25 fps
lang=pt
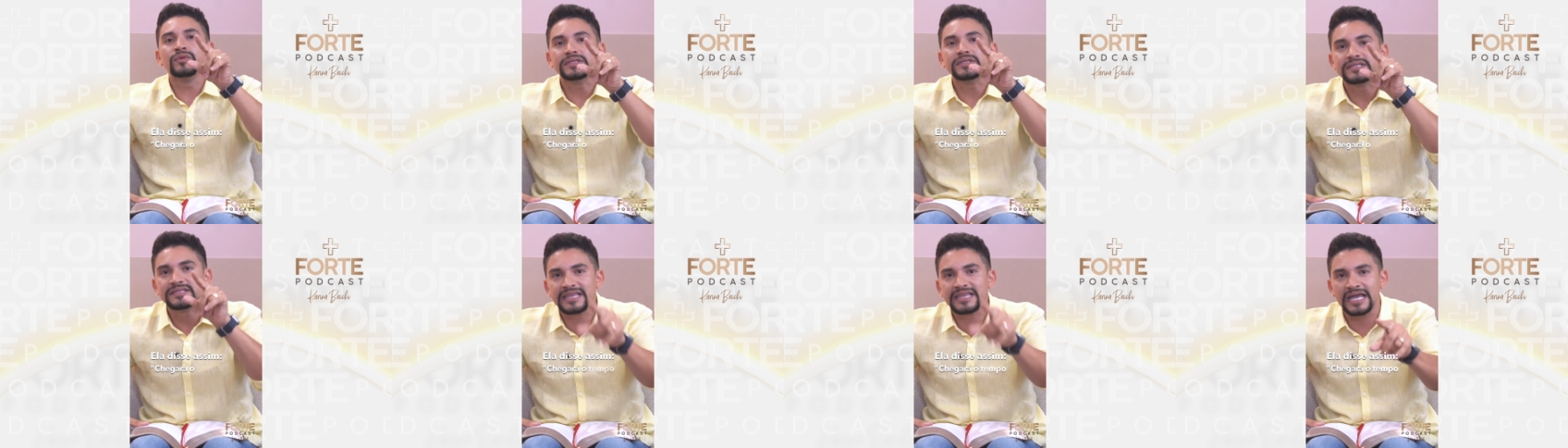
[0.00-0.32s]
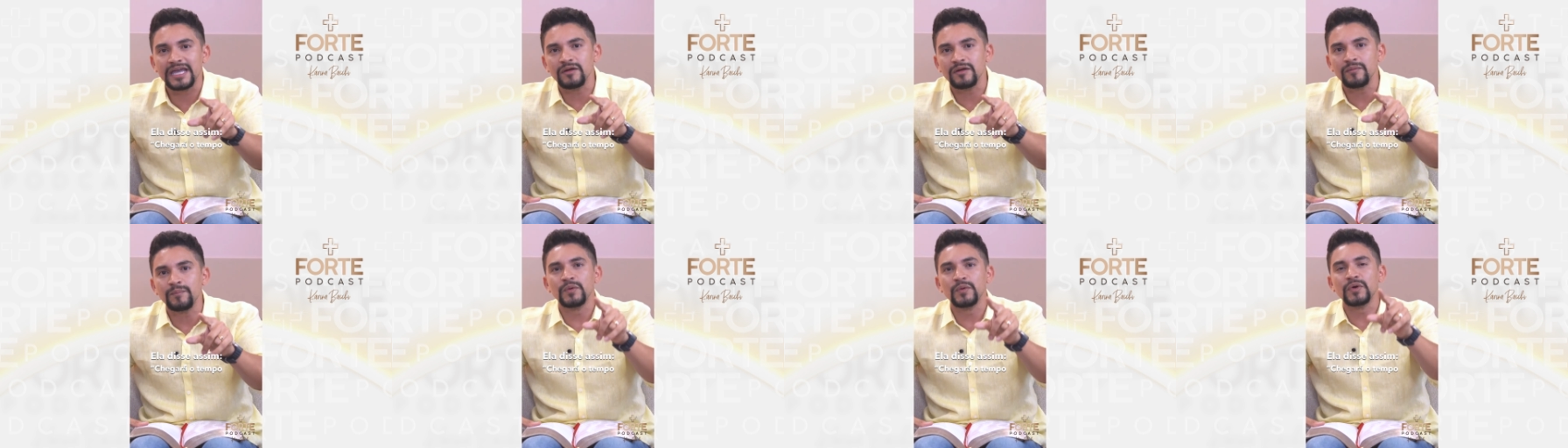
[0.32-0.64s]
o
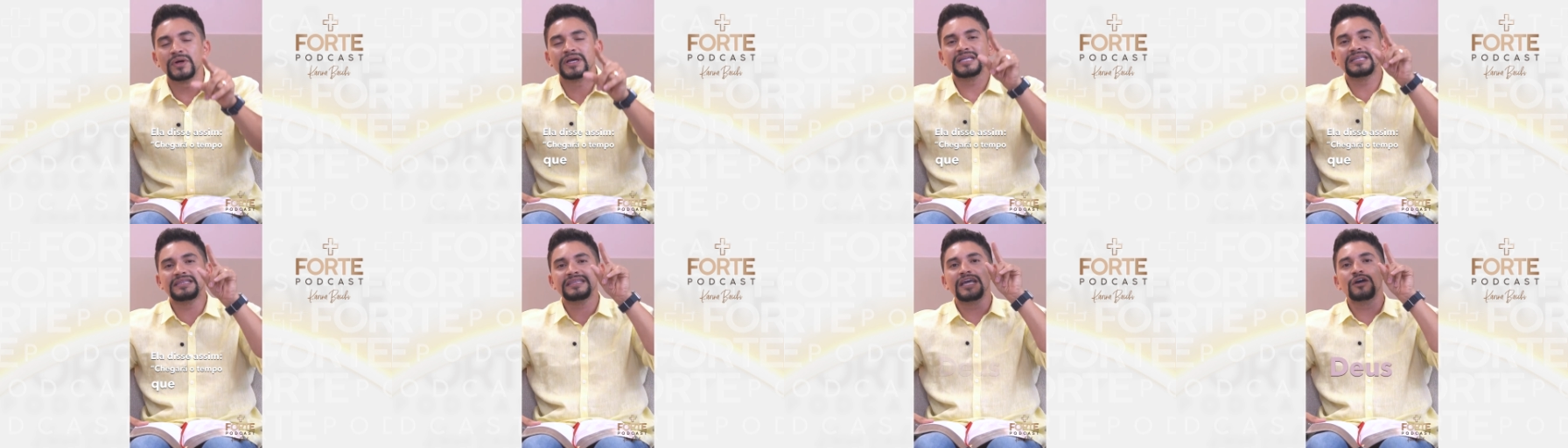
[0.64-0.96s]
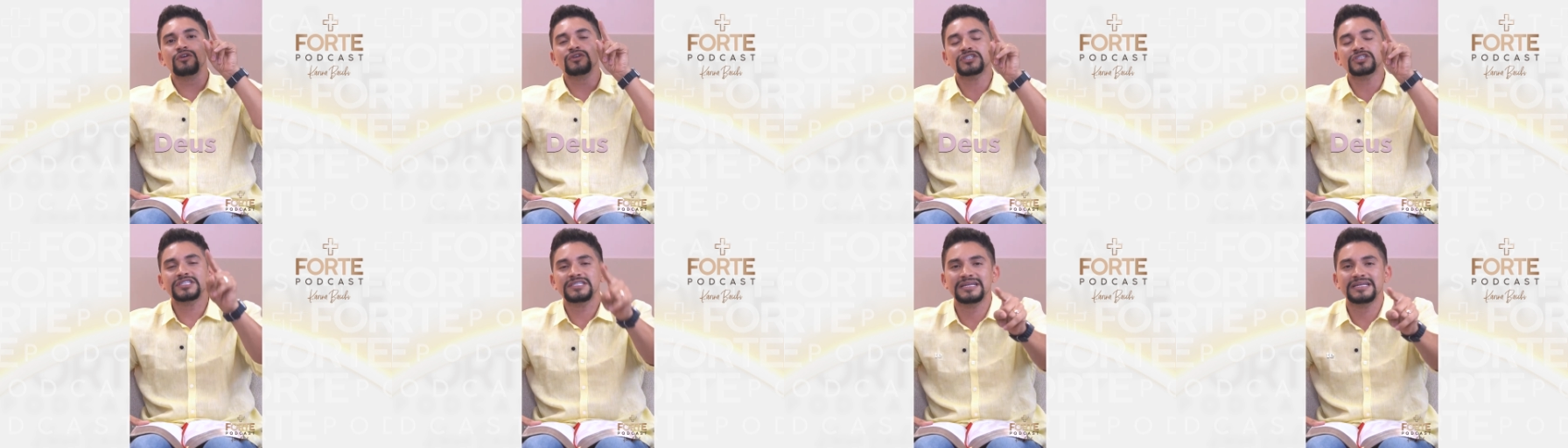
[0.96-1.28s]
tempo que
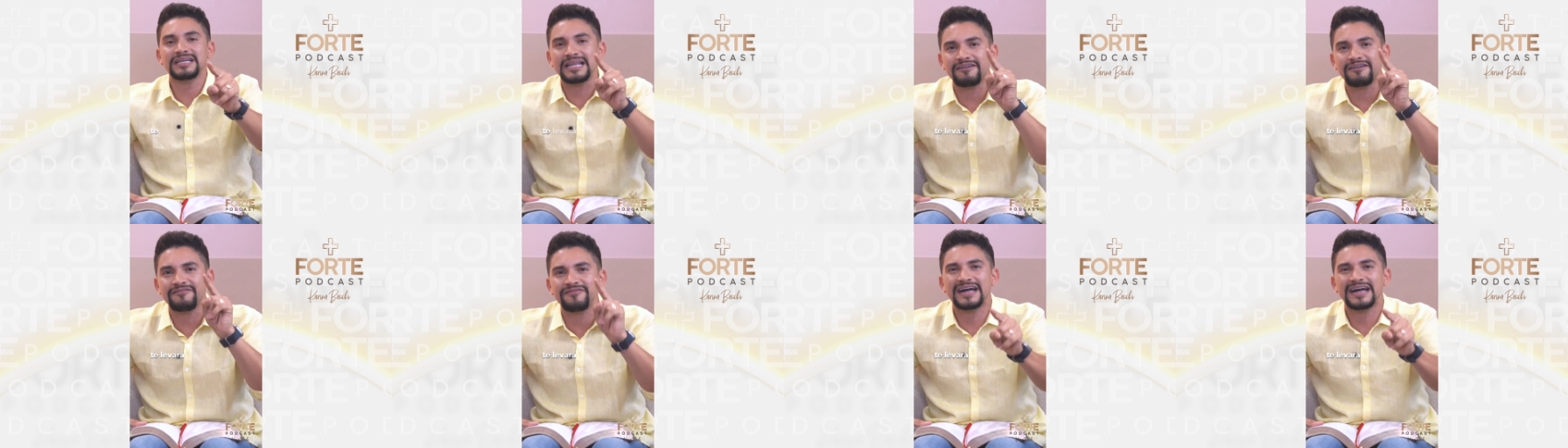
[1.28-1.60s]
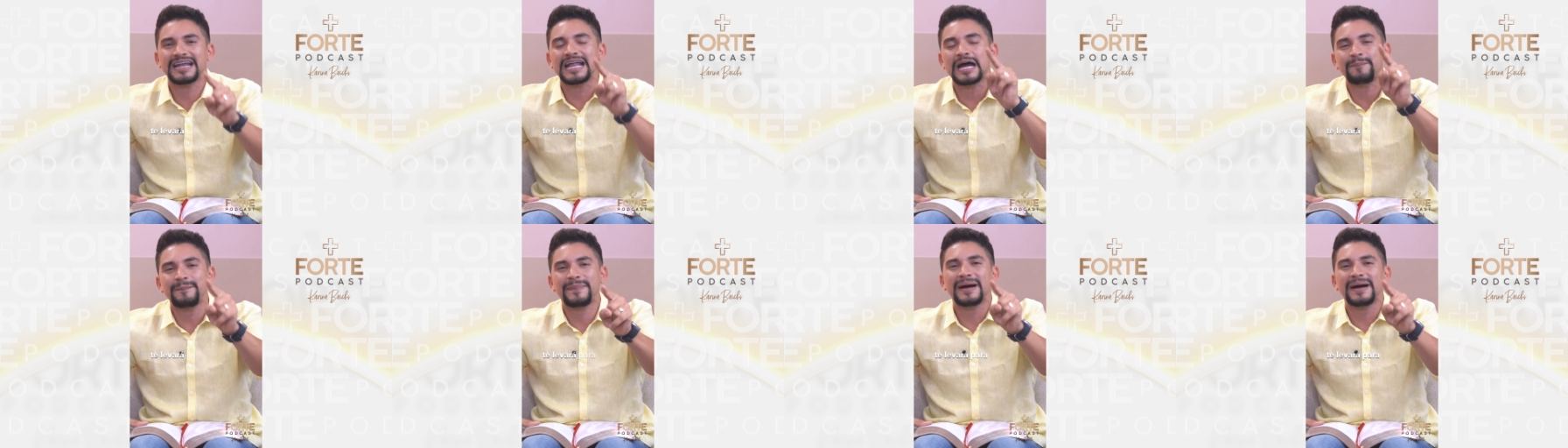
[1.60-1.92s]
Deus te
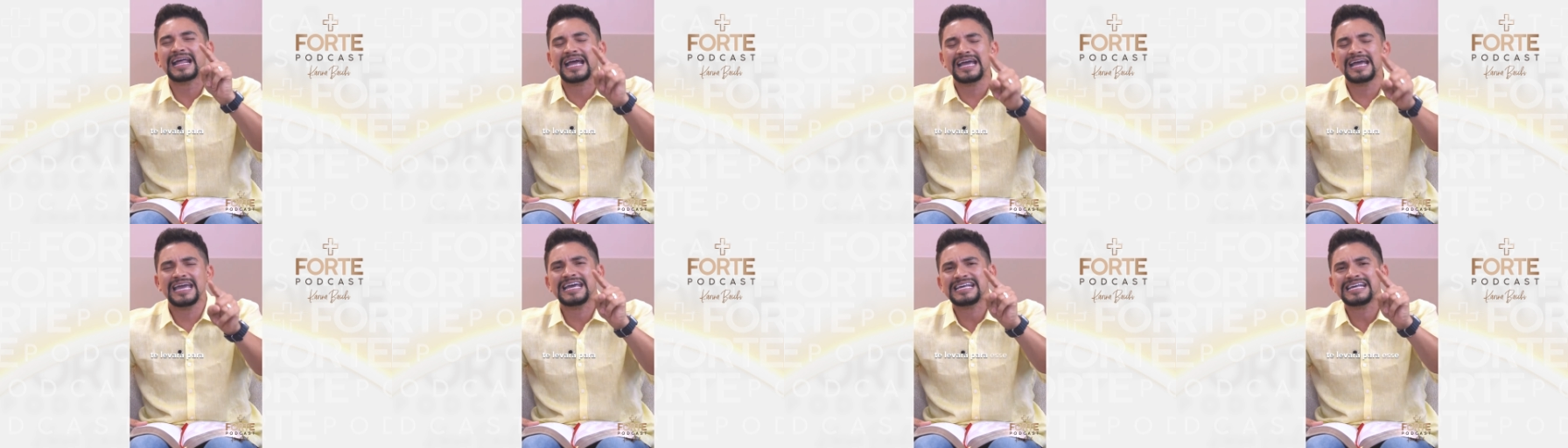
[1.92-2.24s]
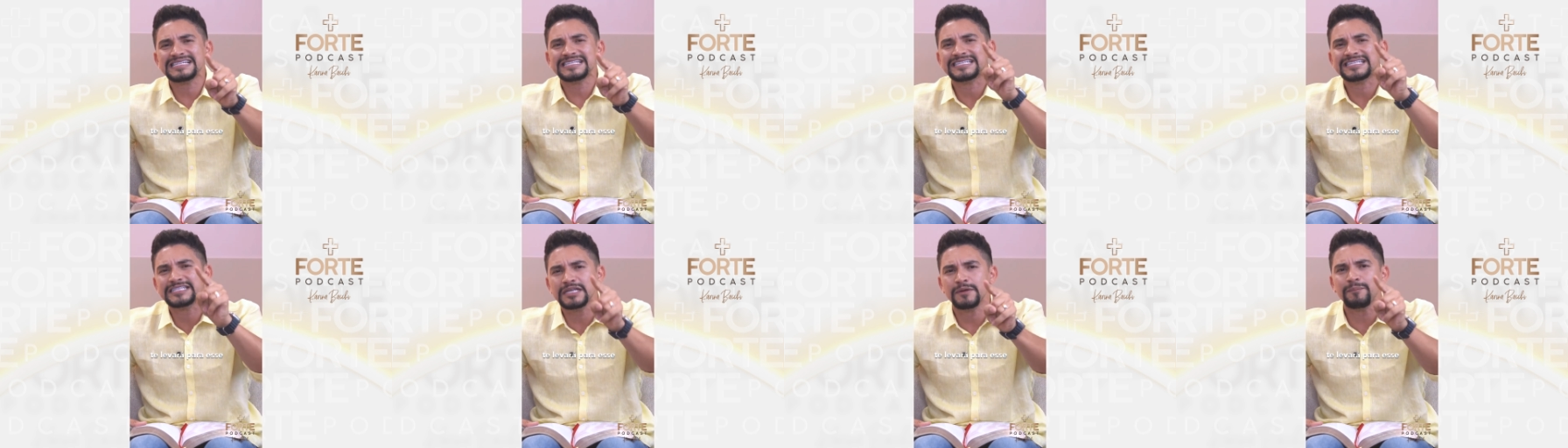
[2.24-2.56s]
levará para
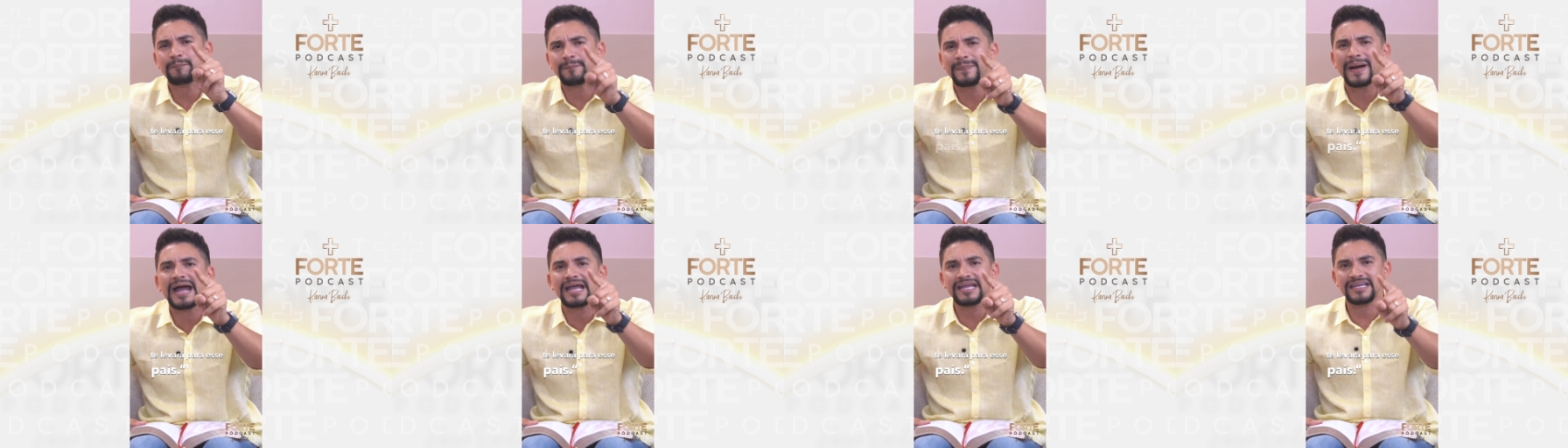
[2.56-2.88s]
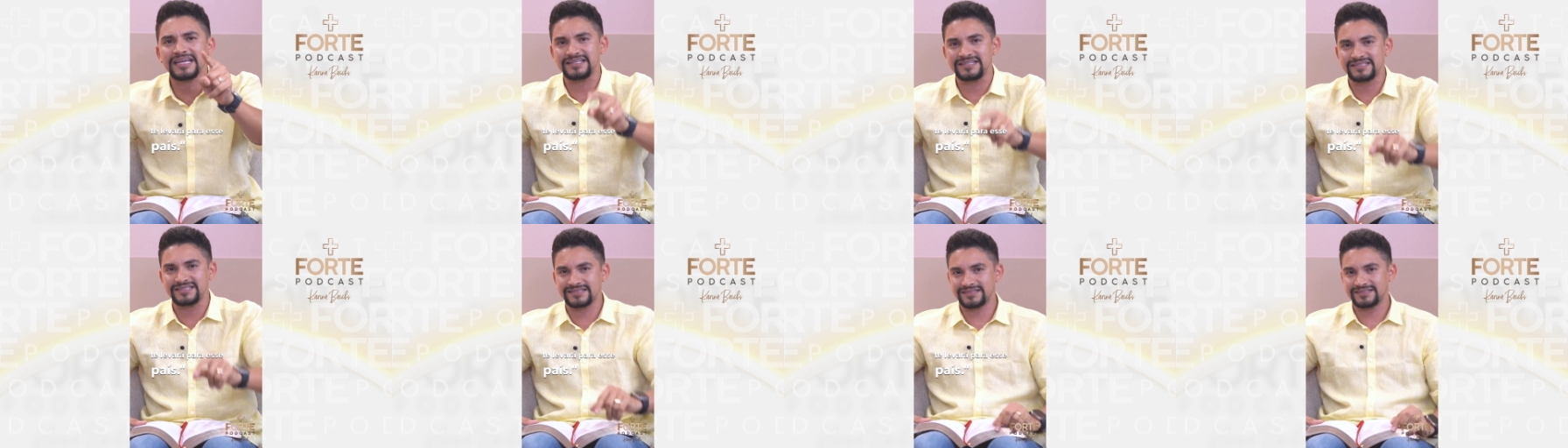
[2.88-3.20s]
esse
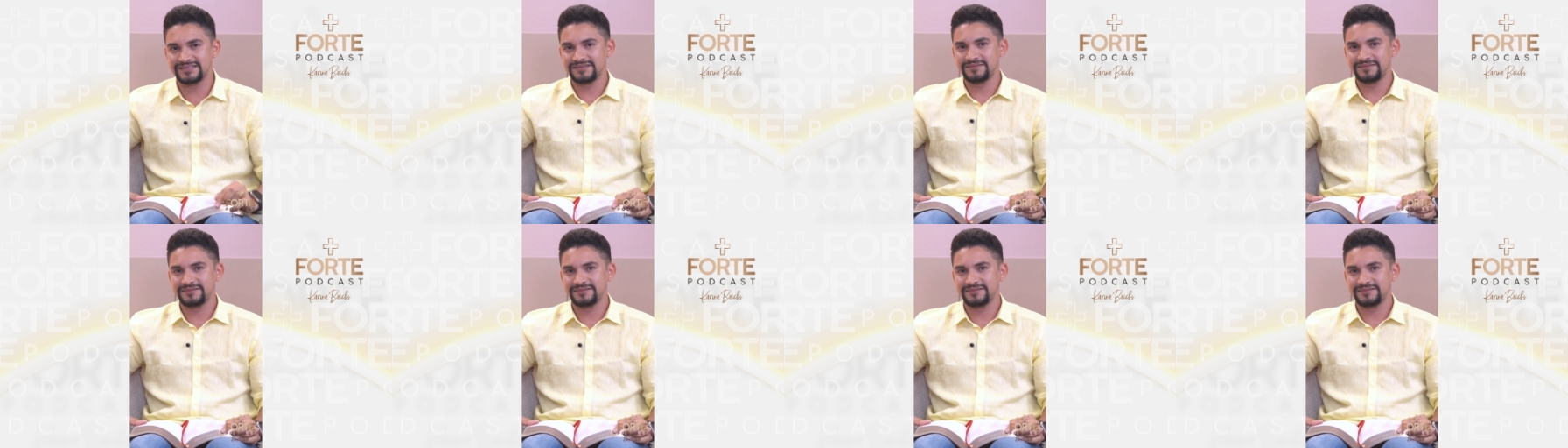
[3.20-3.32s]
país